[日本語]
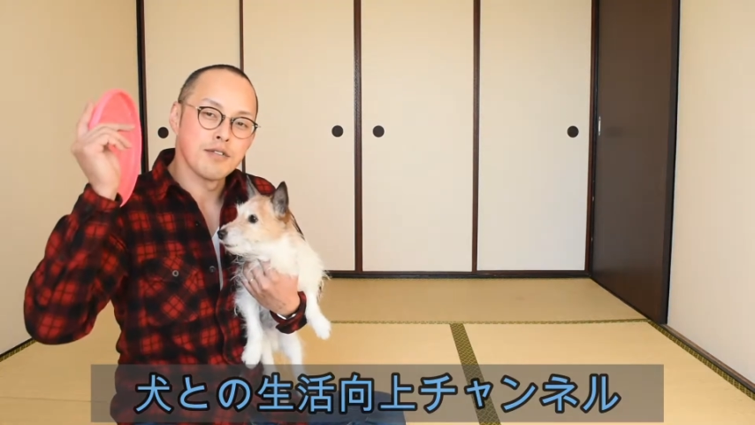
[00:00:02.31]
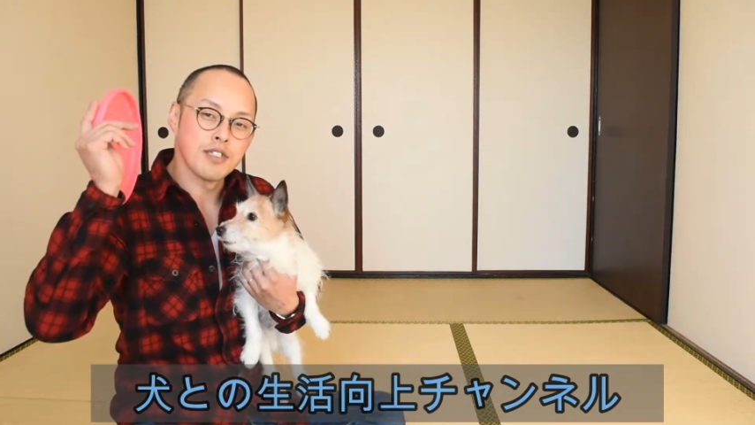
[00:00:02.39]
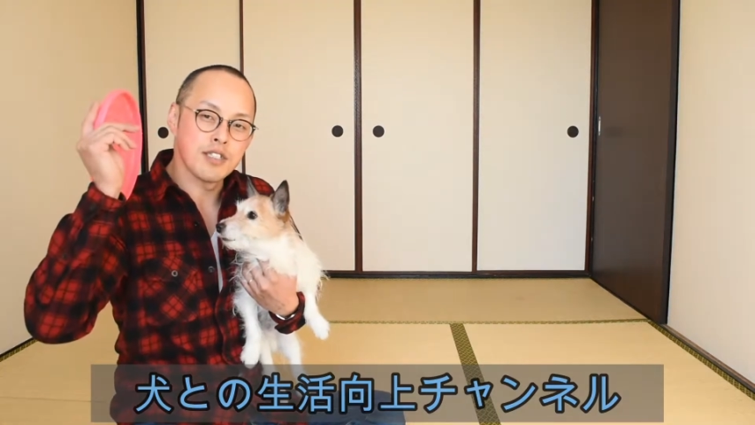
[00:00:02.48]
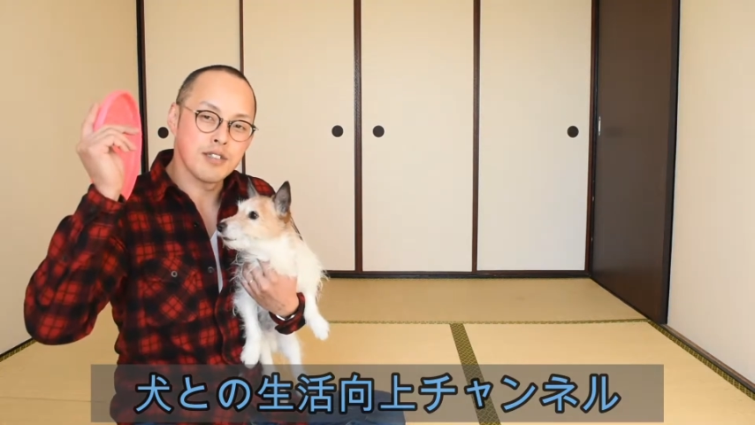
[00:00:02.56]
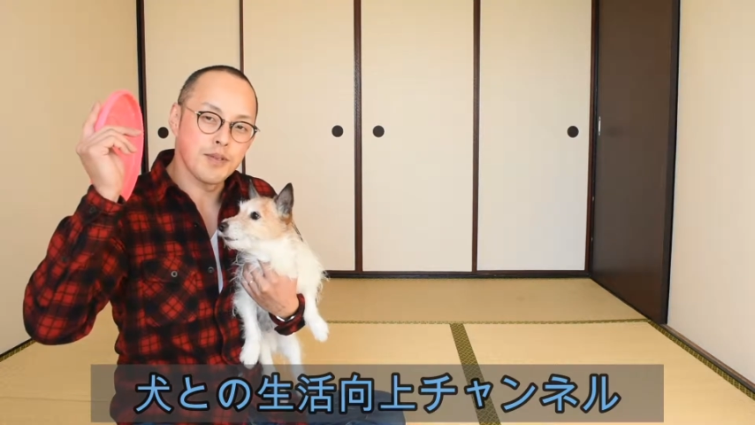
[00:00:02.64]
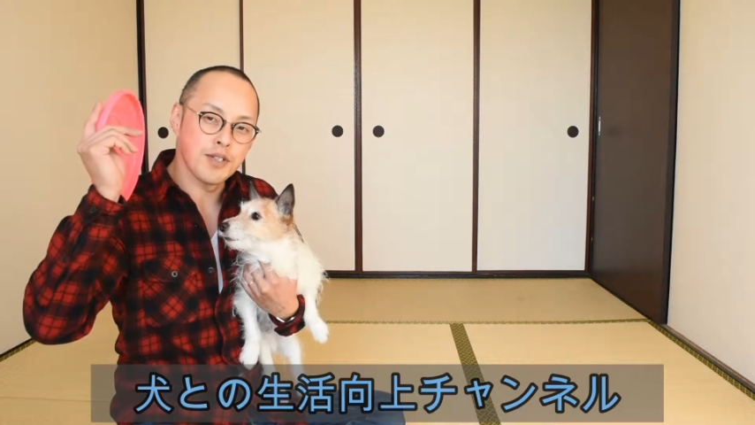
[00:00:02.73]

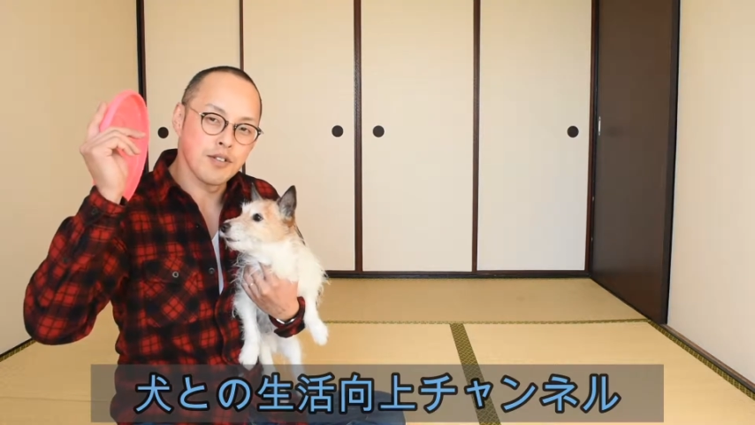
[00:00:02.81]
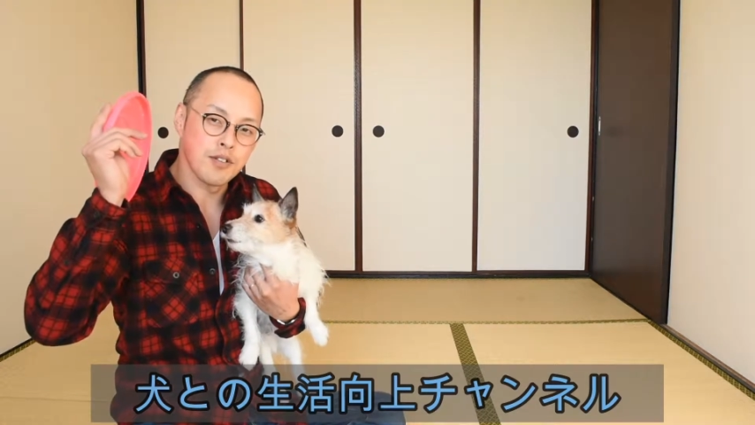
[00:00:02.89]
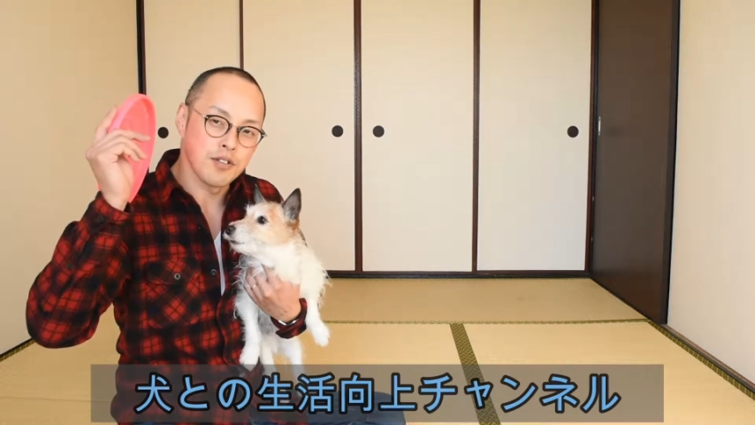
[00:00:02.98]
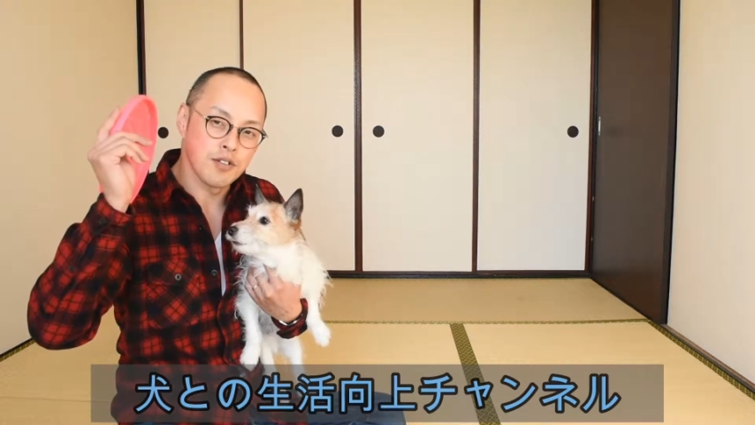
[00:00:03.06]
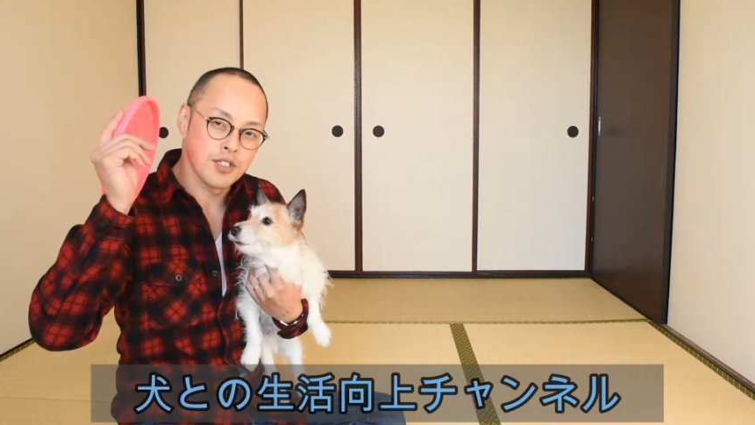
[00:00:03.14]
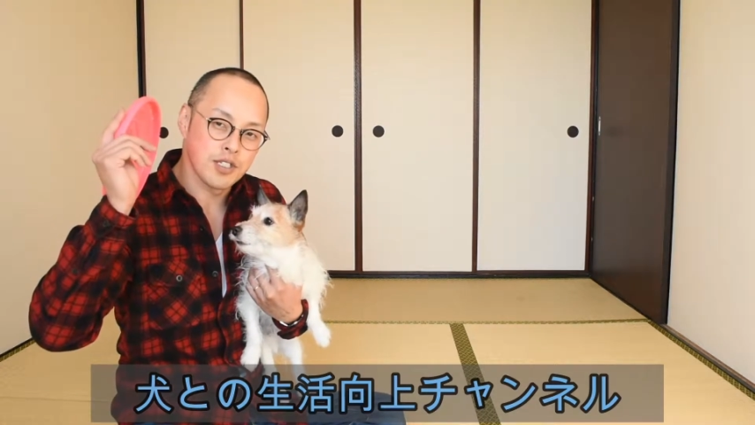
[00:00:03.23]
フリスビー
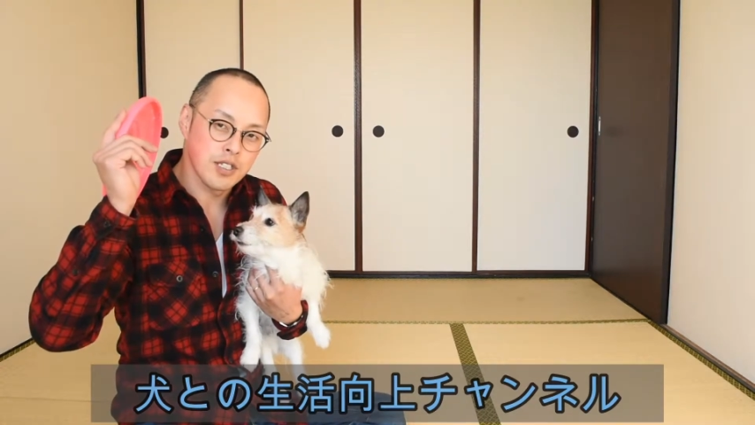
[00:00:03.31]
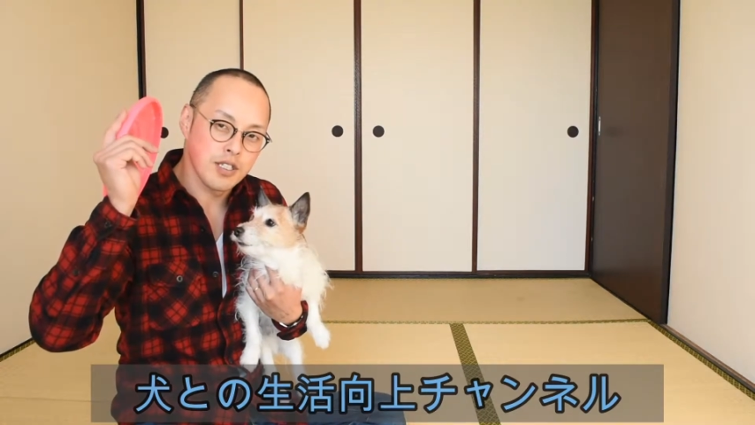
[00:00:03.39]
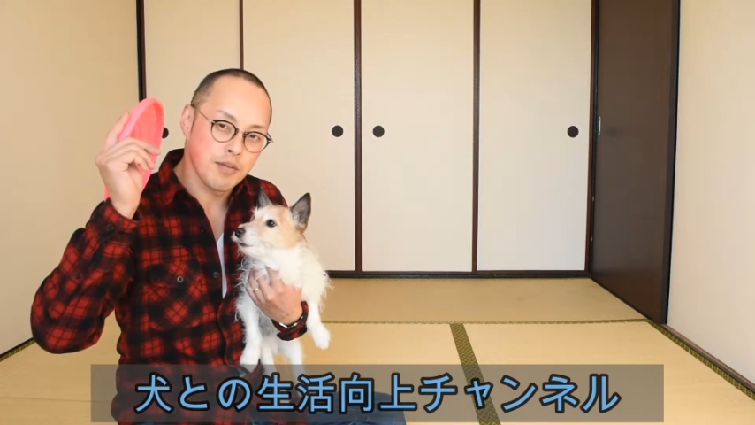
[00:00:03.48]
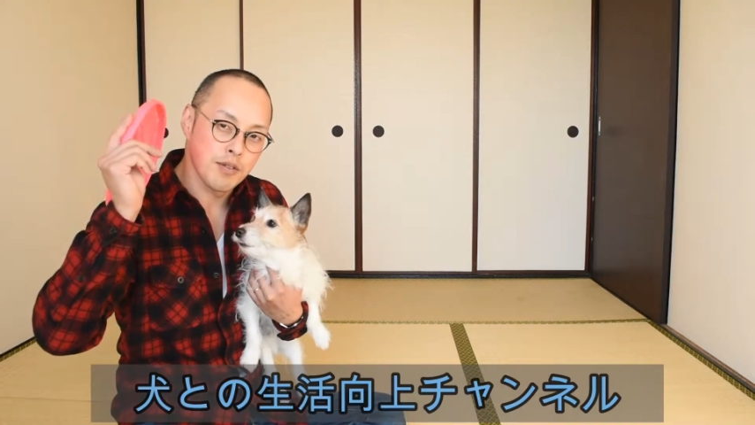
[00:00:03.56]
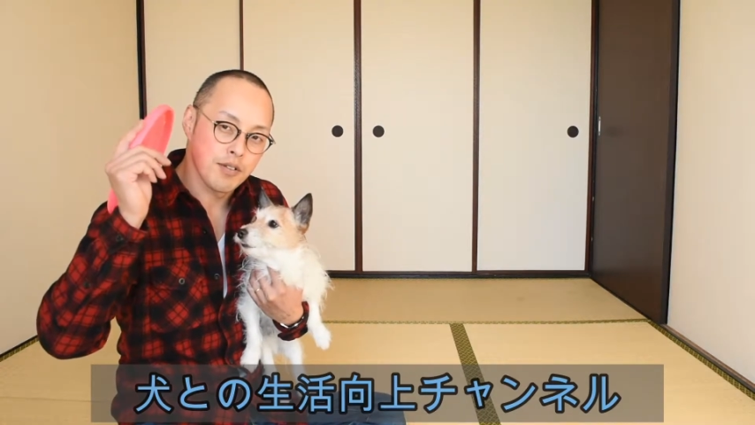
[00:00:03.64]
を教えて